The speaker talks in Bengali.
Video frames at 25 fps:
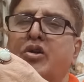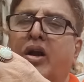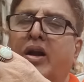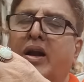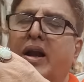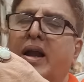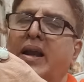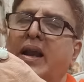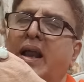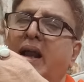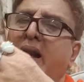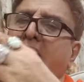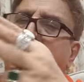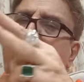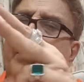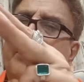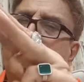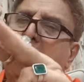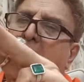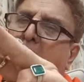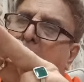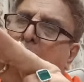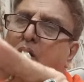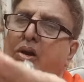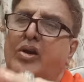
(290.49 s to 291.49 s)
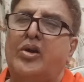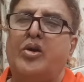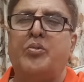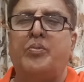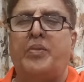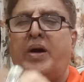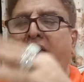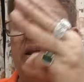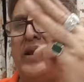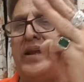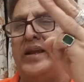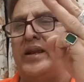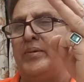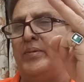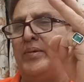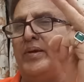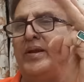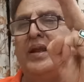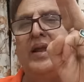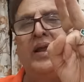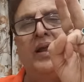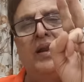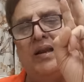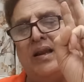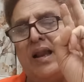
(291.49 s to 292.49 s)
দরকার লাগলে আপনি আরও একটু মাখিয়ে নেবেন
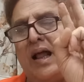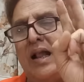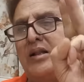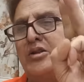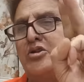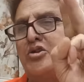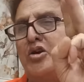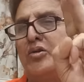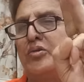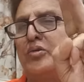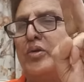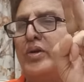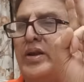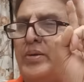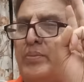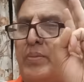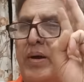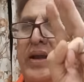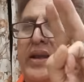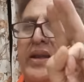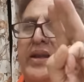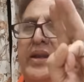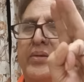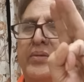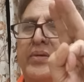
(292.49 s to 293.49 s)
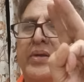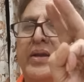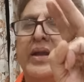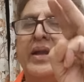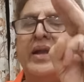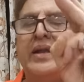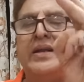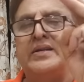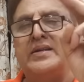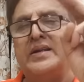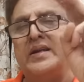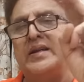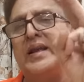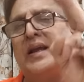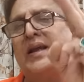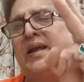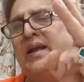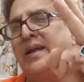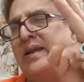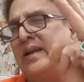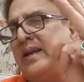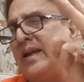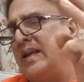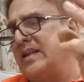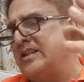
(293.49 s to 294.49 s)
লাল চন্দনই মাখিয়ে নেবেন সেটাকে
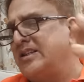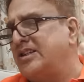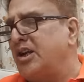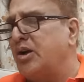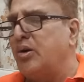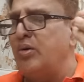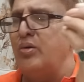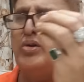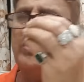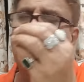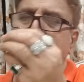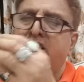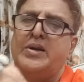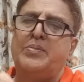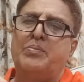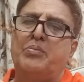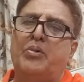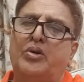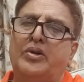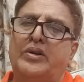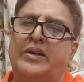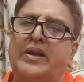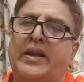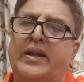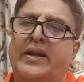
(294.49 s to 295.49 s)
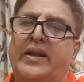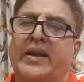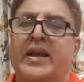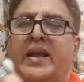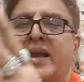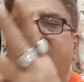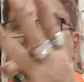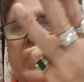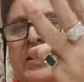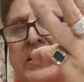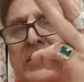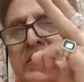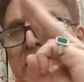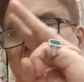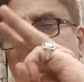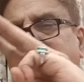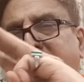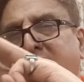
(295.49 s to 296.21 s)
গিয়ে যে কোনো শিব মন্দিরে গিয়ে সেই